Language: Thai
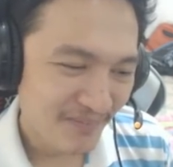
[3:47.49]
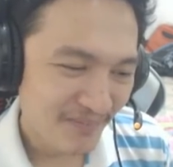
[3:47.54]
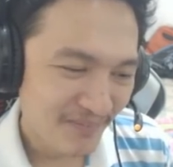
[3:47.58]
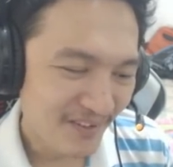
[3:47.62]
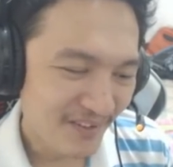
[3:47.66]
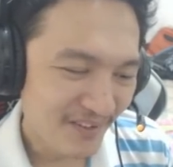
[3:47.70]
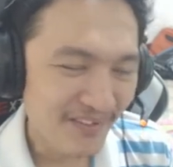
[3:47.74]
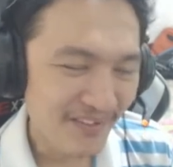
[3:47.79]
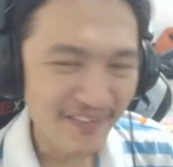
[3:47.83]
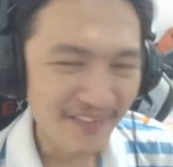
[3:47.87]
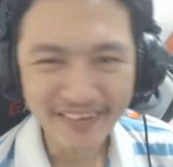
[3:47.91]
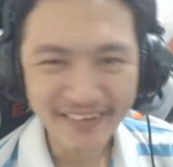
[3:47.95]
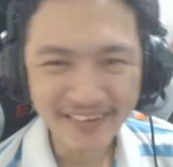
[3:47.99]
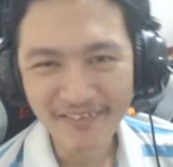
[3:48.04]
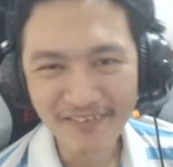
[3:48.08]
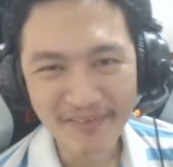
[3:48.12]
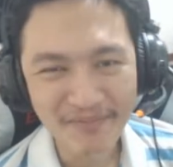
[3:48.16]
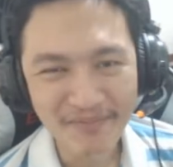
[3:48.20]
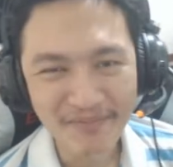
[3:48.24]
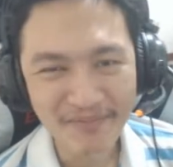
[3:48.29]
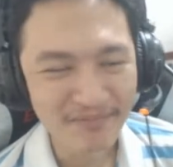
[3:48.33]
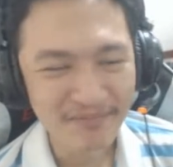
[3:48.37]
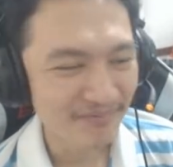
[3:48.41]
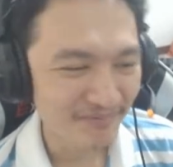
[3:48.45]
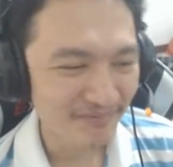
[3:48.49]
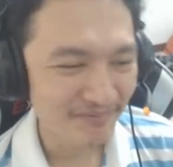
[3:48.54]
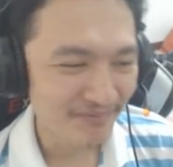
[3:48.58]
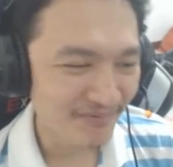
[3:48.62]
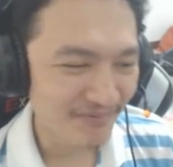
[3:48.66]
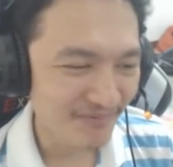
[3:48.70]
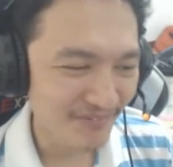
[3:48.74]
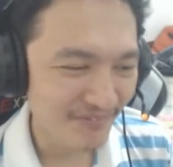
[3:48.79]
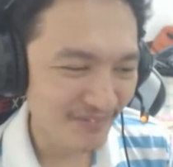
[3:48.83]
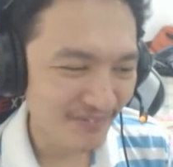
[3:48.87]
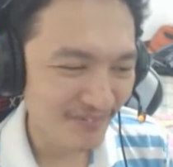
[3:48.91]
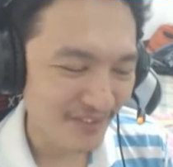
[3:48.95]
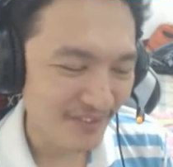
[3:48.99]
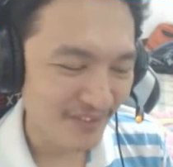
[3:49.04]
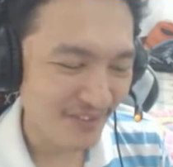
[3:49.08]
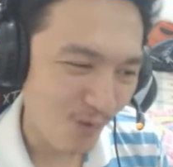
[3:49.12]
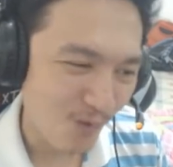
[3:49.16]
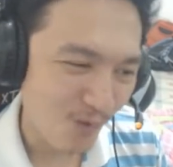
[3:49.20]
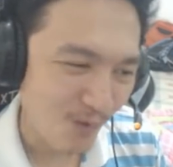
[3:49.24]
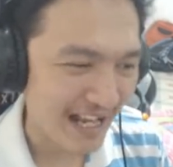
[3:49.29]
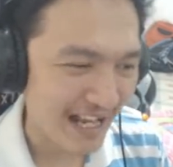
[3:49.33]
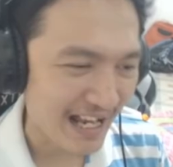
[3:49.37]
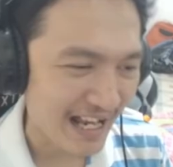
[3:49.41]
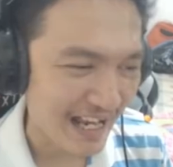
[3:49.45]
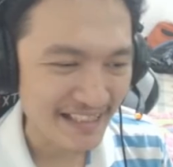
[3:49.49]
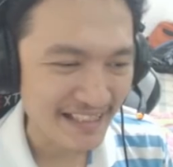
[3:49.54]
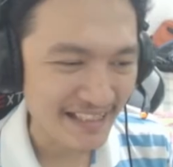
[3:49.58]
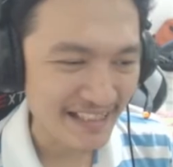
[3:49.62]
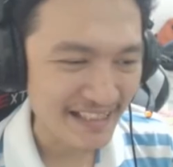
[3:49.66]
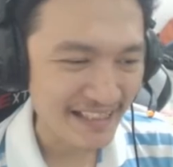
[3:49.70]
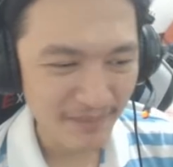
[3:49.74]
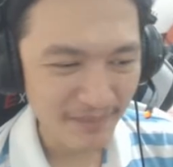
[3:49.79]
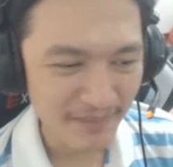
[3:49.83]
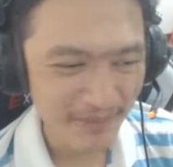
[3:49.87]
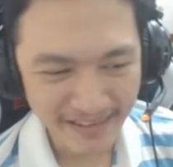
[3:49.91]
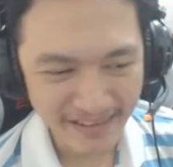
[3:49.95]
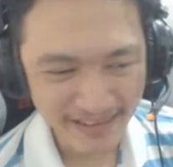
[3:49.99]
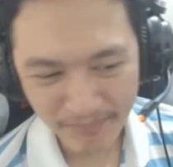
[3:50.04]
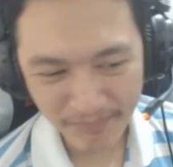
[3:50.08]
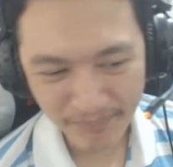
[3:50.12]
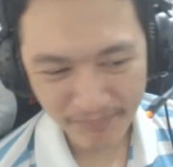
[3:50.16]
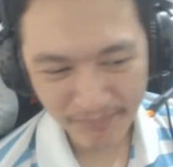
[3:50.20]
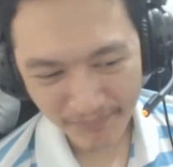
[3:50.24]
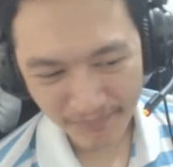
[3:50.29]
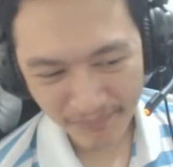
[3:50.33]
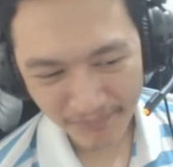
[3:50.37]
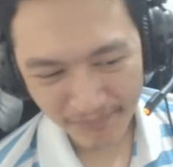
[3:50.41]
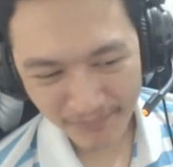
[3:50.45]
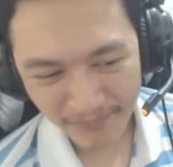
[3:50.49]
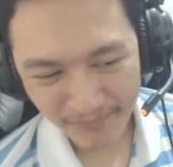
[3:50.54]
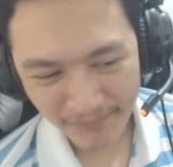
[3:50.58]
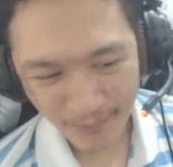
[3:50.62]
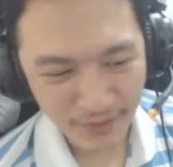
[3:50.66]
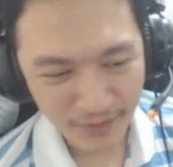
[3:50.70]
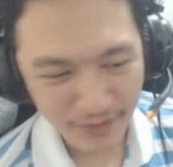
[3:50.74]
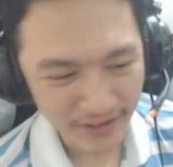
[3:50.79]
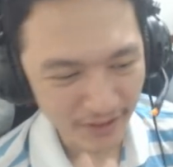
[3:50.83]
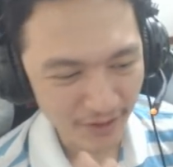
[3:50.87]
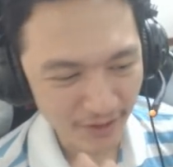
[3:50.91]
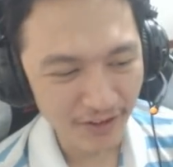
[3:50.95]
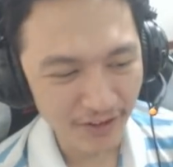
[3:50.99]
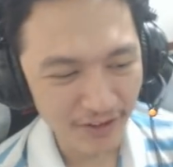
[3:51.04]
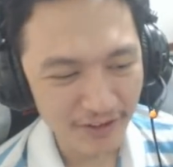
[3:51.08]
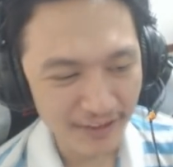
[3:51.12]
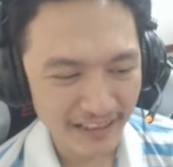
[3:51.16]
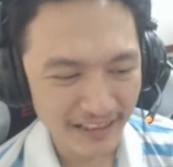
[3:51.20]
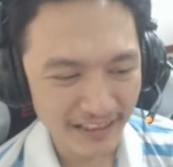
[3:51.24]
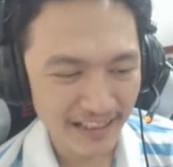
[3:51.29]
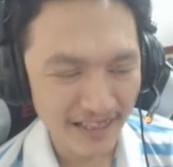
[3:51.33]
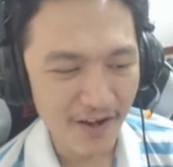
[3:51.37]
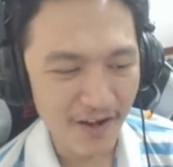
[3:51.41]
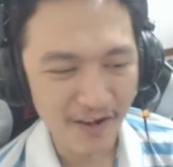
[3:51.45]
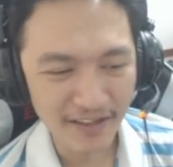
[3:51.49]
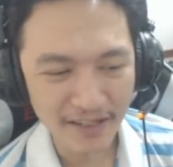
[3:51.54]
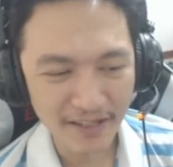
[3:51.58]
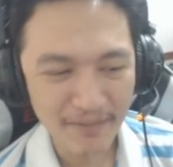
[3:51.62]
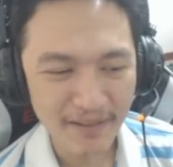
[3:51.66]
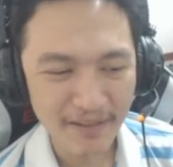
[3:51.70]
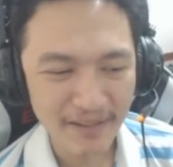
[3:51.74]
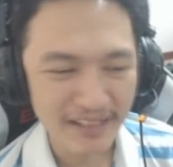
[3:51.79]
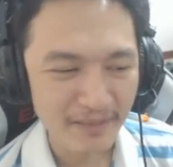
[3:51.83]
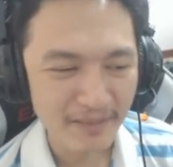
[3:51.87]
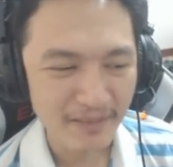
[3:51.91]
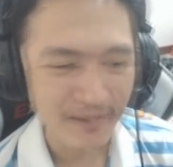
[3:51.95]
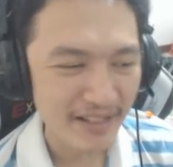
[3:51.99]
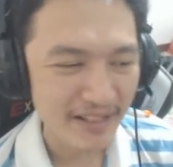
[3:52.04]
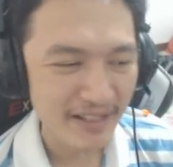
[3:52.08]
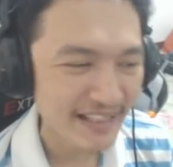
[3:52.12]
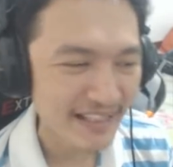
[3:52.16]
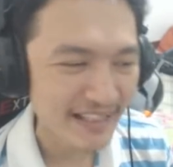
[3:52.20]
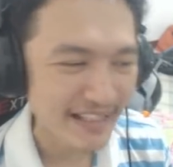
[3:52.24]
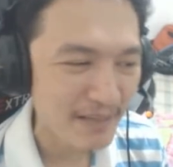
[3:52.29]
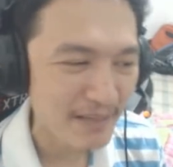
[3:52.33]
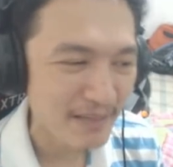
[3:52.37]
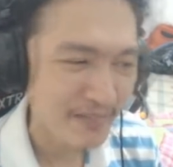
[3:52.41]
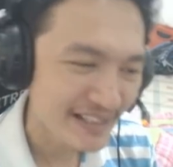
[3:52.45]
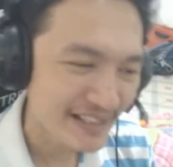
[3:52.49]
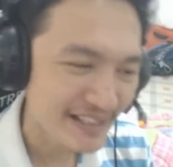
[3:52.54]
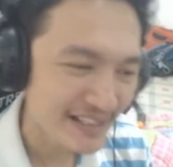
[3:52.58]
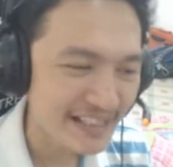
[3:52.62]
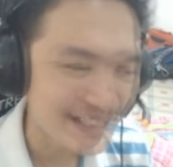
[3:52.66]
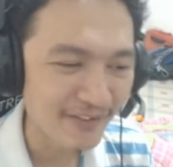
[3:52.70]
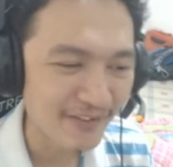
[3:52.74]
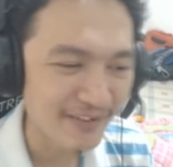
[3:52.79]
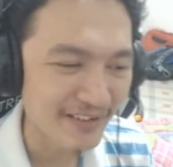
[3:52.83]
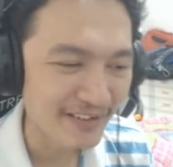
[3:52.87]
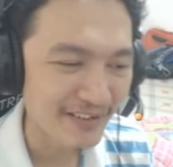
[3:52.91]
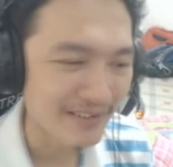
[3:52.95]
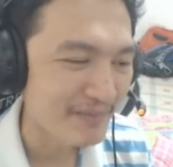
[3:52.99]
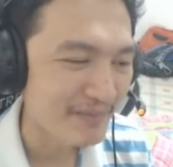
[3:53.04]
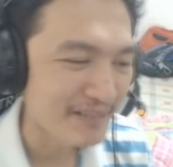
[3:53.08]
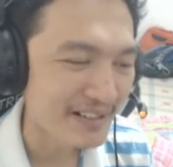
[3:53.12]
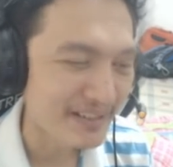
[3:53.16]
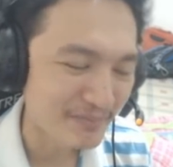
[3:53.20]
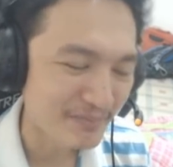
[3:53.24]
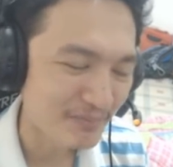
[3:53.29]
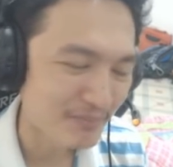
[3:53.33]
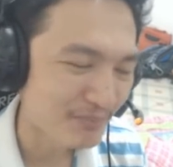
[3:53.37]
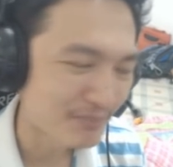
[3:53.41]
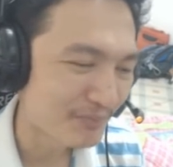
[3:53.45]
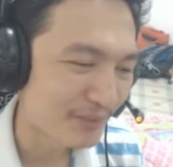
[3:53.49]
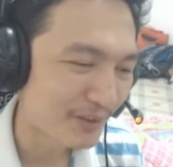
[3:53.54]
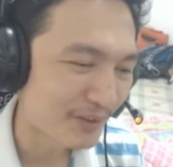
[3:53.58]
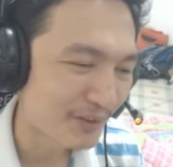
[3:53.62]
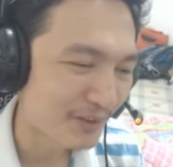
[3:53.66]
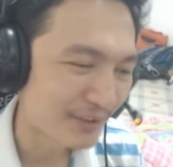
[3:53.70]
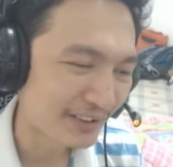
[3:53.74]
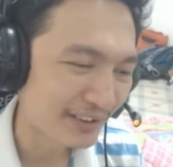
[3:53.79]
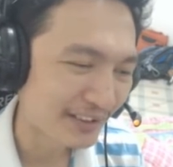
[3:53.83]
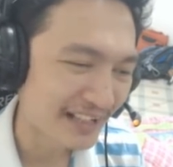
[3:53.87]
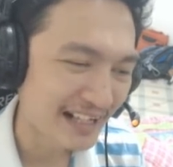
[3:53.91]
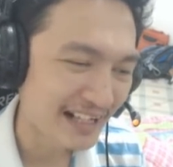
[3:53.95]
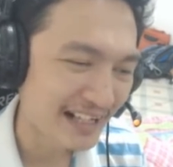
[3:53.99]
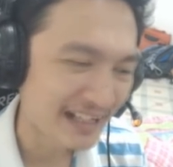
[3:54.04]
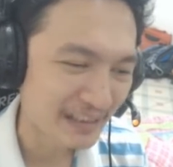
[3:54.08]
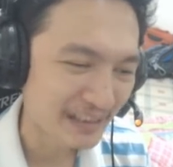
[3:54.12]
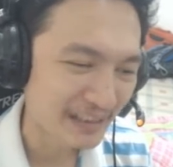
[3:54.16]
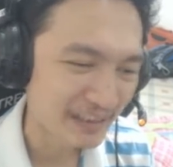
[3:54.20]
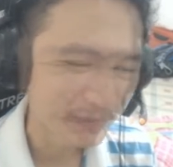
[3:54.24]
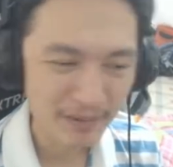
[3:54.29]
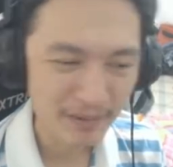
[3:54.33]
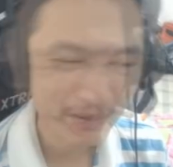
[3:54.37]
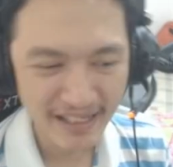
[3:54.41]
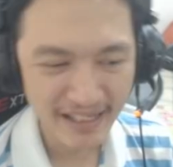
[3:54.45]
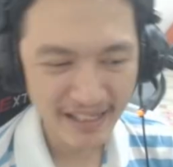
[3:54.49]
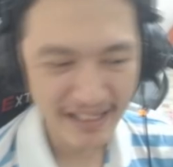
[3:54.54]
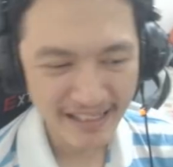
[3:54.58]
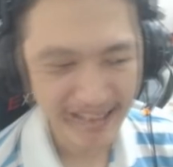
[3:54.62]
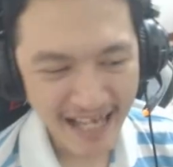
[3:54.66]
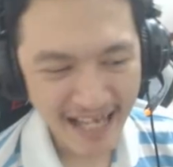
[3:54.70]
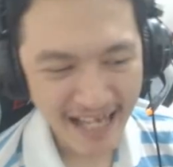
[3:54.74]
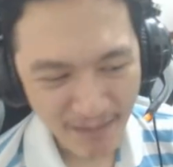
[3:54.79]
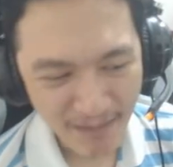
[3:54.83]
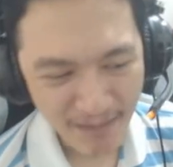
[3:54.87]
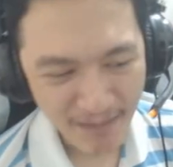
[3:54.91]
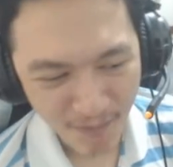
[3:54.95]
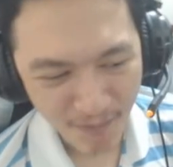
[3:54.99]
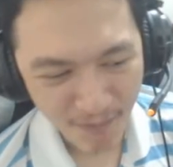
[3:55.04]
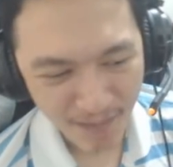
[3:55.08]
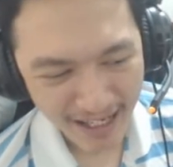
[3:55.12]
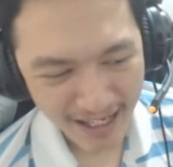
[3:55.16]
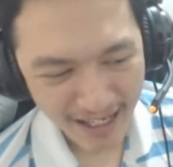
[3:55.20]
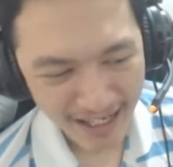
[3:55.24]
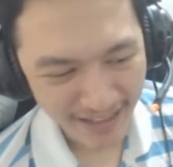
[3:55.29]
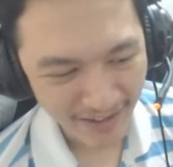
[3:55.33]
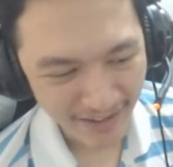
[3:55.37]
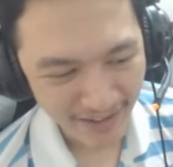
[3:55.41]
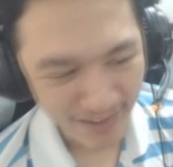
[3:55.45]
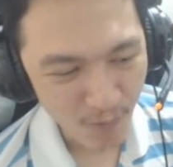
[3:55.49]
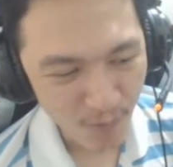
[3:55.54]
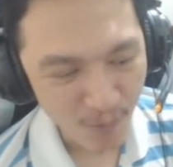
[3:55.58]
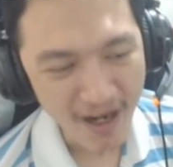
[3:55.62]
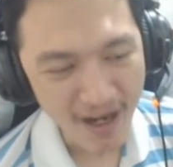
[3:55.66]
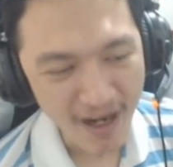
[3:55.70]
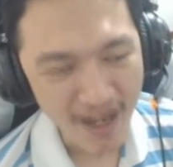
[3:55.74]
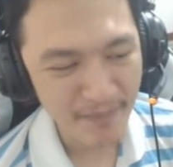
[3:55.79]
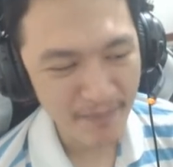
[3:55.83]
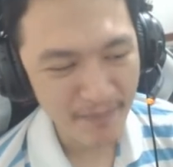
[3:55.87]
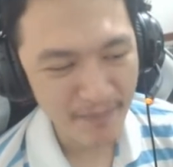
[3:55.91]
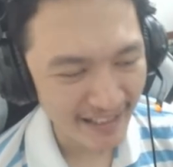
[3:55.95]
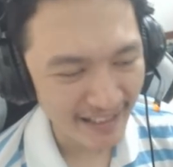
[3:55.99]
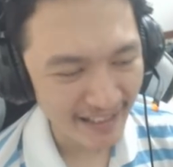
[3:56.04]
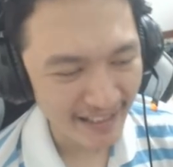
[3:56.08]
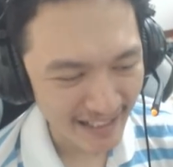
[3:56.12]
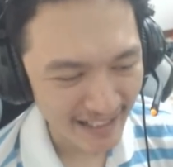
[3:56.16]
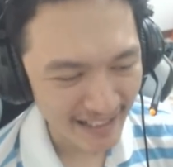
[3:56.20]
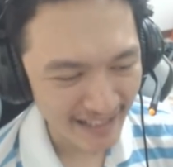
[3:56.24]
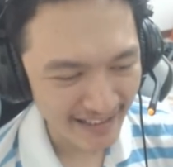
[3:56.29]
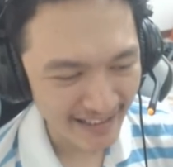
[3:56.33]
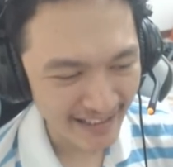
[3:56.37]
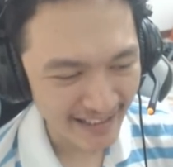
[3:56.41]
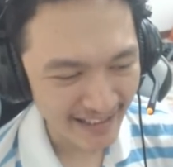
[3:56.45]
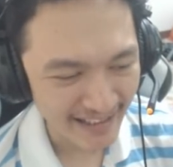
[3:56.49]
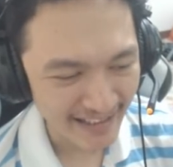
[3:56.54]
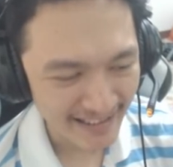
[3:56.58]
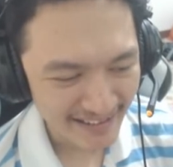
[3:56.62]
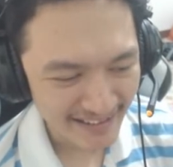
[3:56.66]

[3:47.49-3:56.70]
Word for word: โมแต่ว่าโอกาสที่มันจะคุณสกอตเขาจะหลอกแล้วมันจะมีเกมที่ดีกว่านี้มันค่อนข้างจะเป็นไปได้ยากผมว่าก็หวังให้เป็นอย่างนั้นไง